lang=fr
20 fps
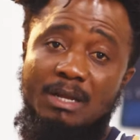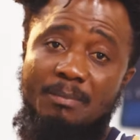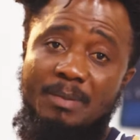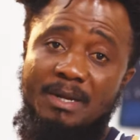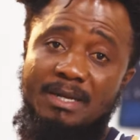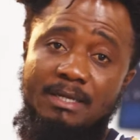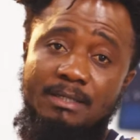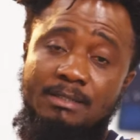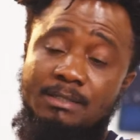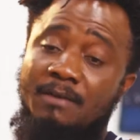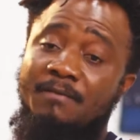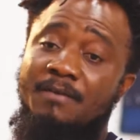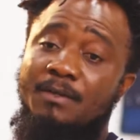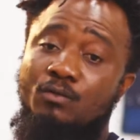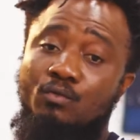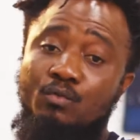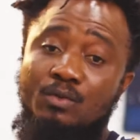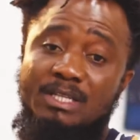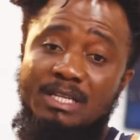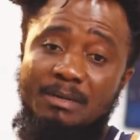la palette, enfin
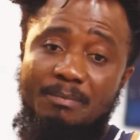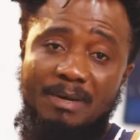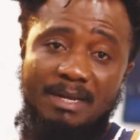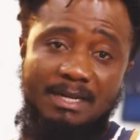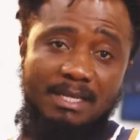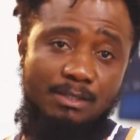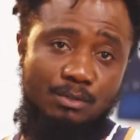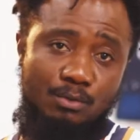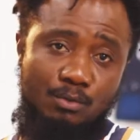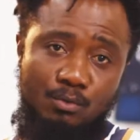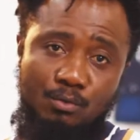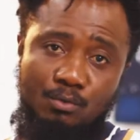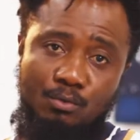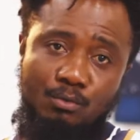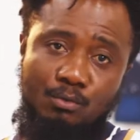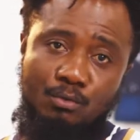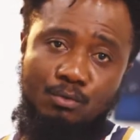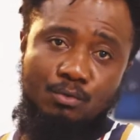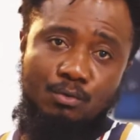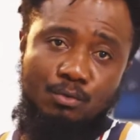toutes les palettes
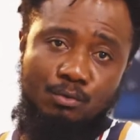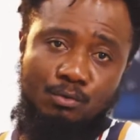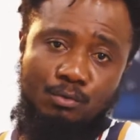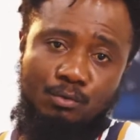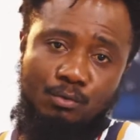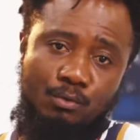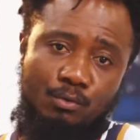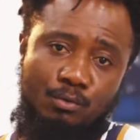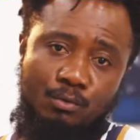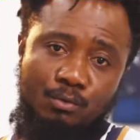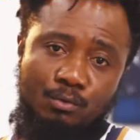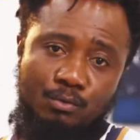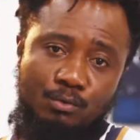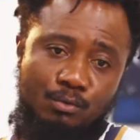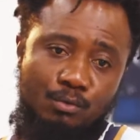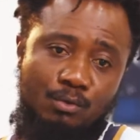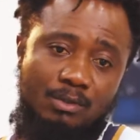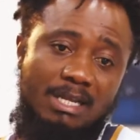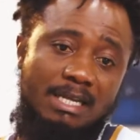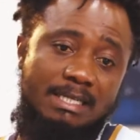sont,
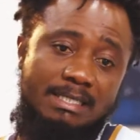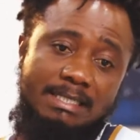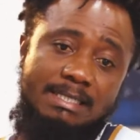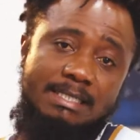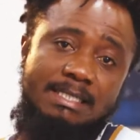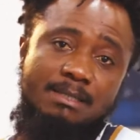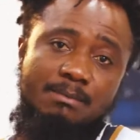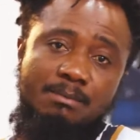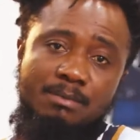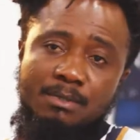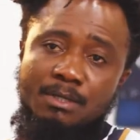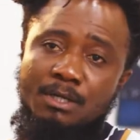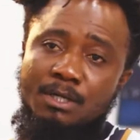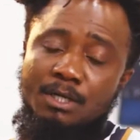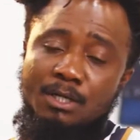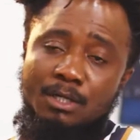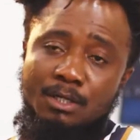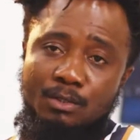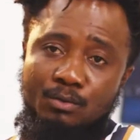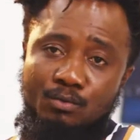sont, accessibles,
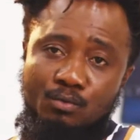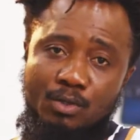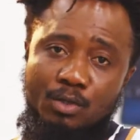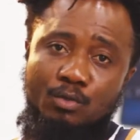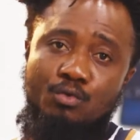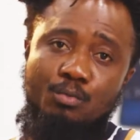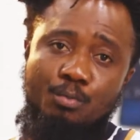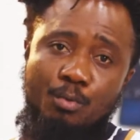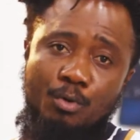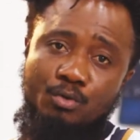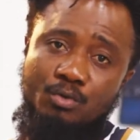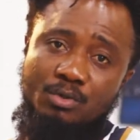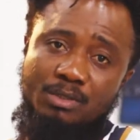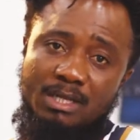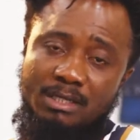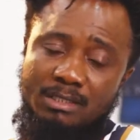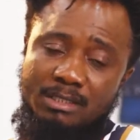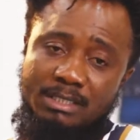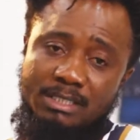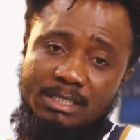tous les supports sont
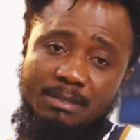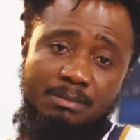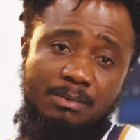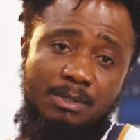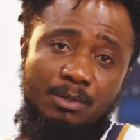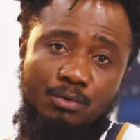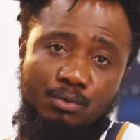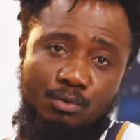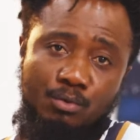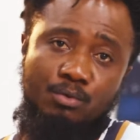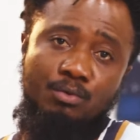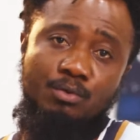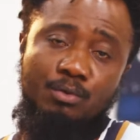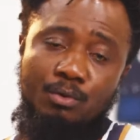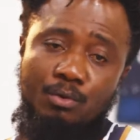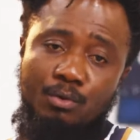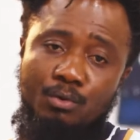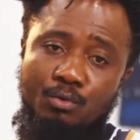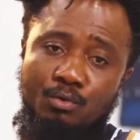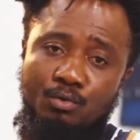accessibles tant
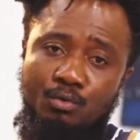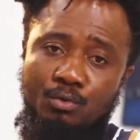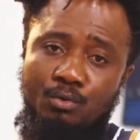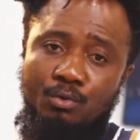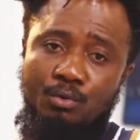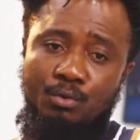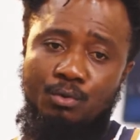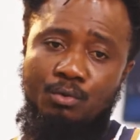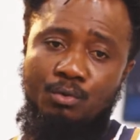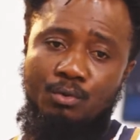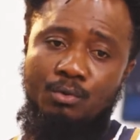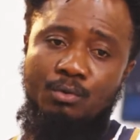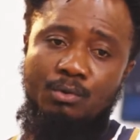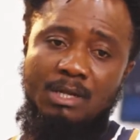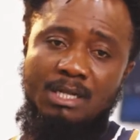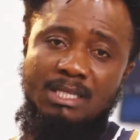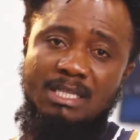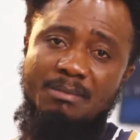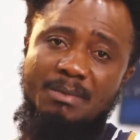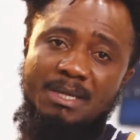que
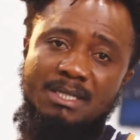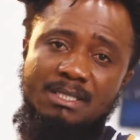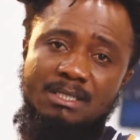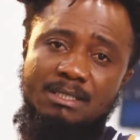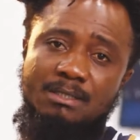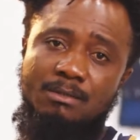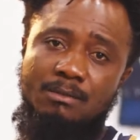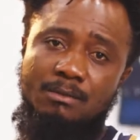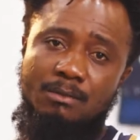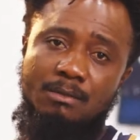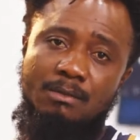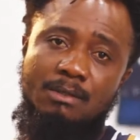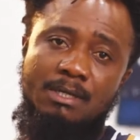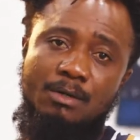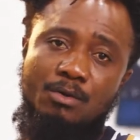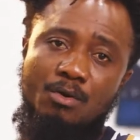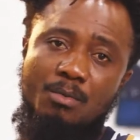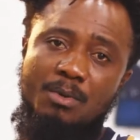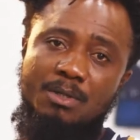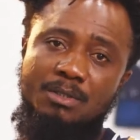la thématique
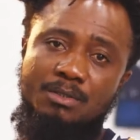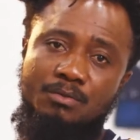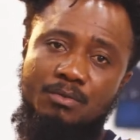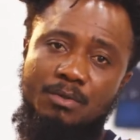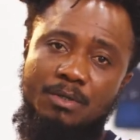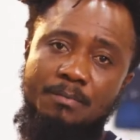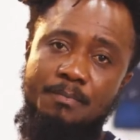les commande.